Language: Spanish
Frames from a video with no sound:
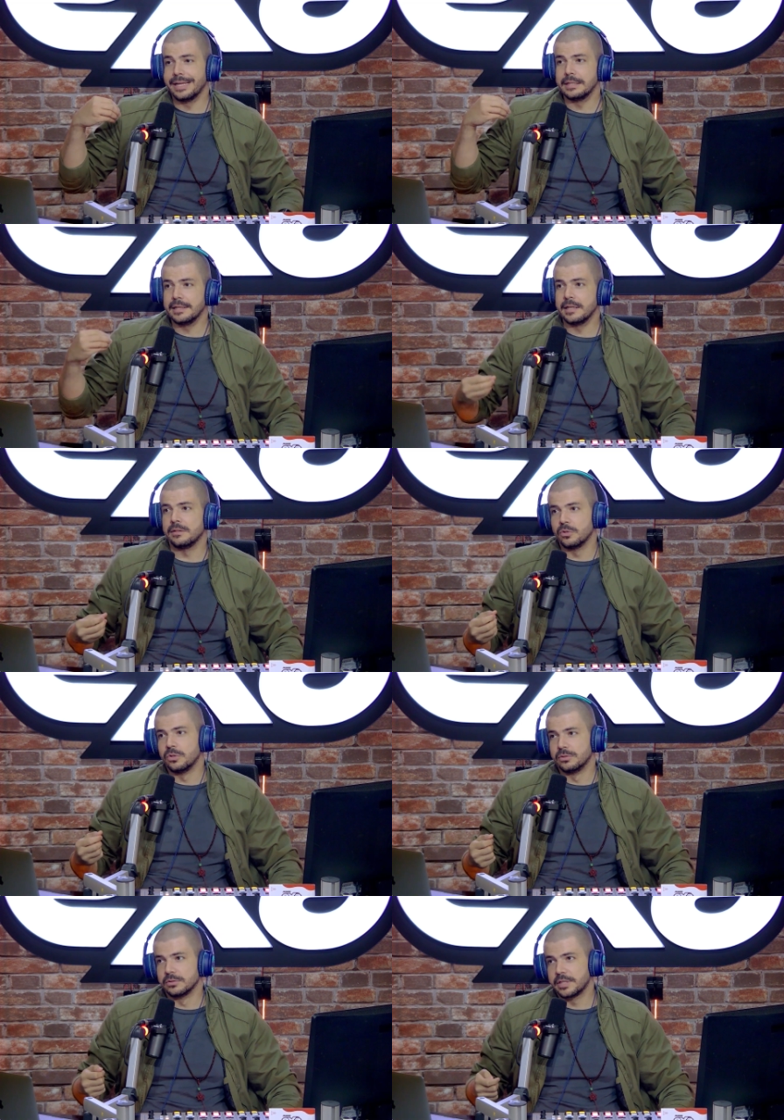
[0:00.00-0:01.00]

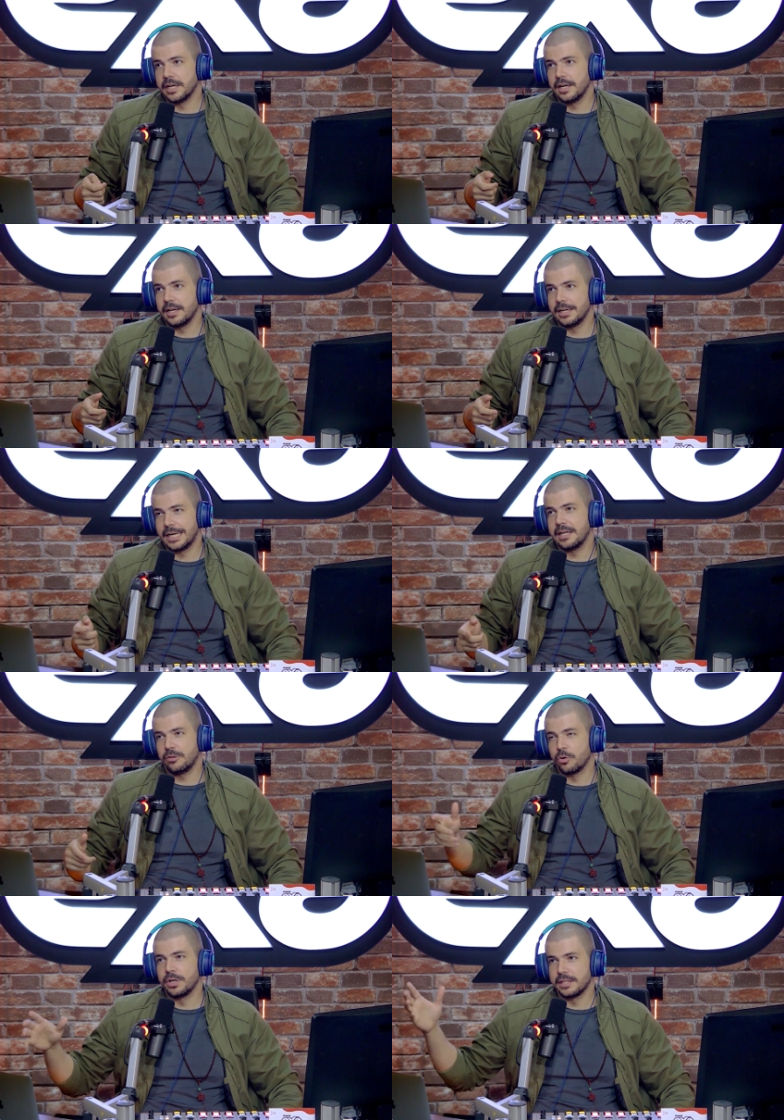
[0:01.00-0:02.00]
entiendo que la
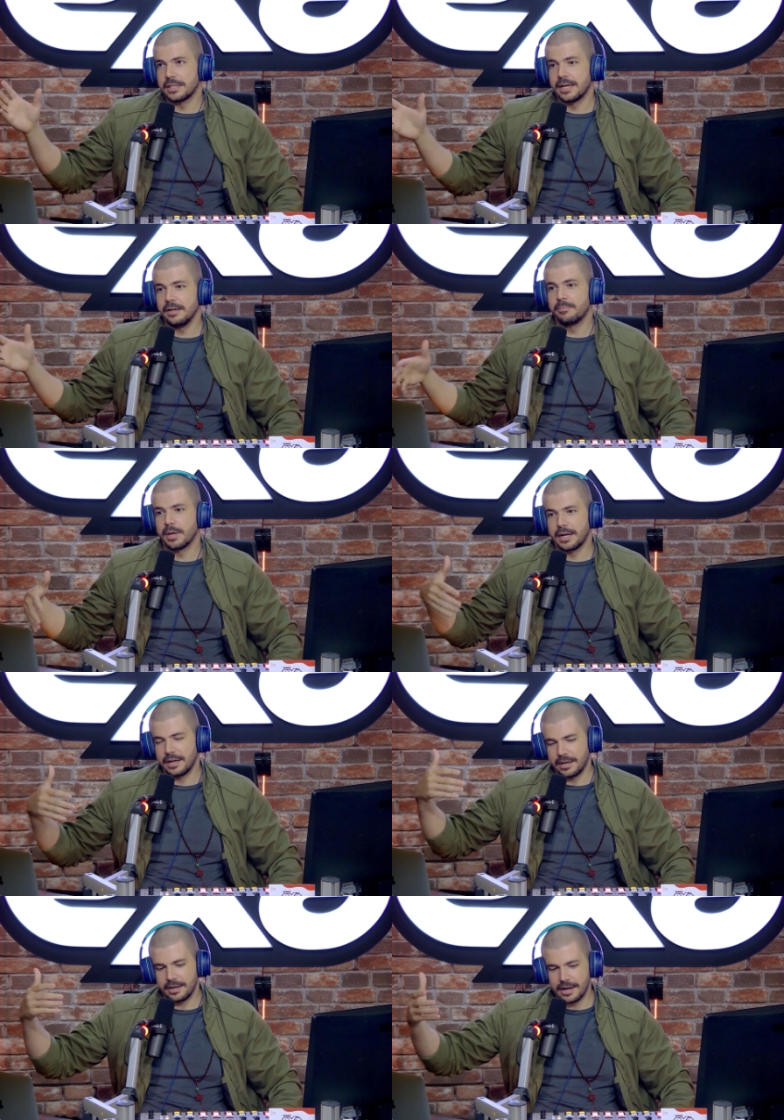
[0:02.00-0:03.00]
historia está ahí
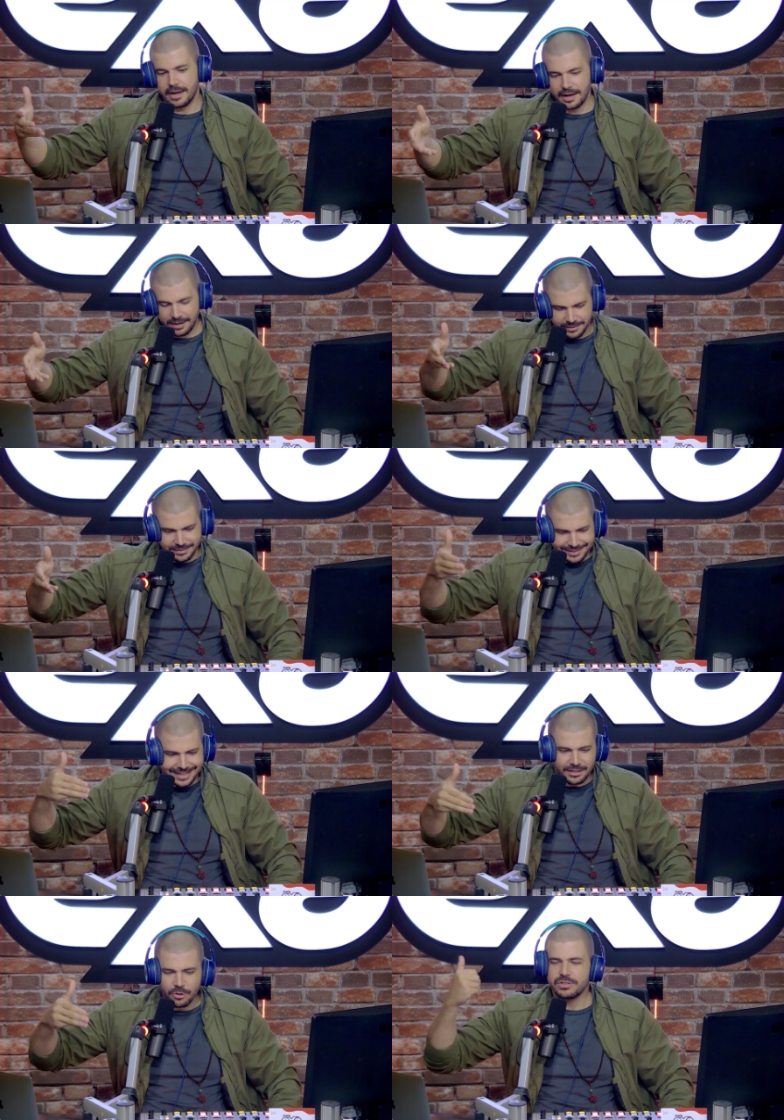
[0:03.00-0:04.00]
para
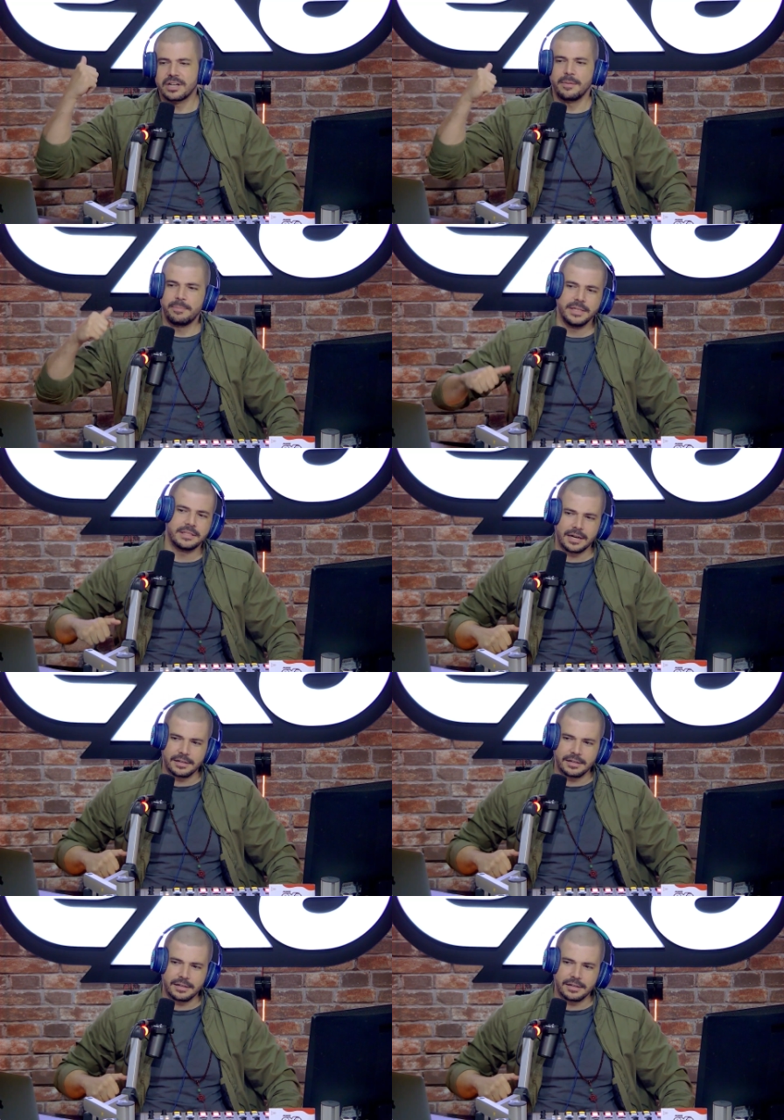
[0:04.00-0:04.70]
que no se repita.